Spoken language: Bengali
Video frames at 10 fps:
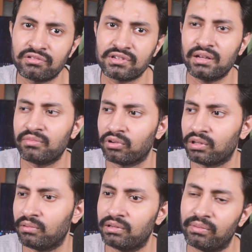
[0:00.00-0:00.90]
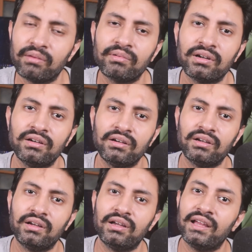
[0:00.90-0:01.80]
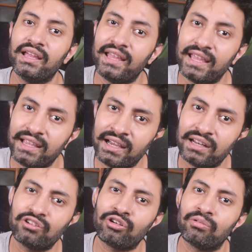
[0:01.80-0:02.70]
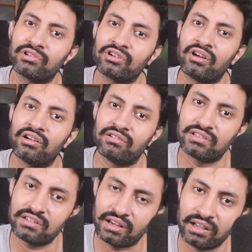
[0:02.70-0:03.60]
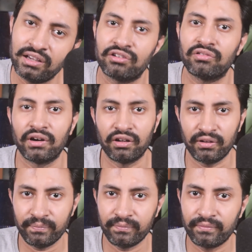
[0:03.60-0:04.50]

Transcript: করছে না আমি কথা বলতে পারবো না এইখানেই সমস্যাটা হচ্ছে যারা ইন্ট্রোভার্ট হয়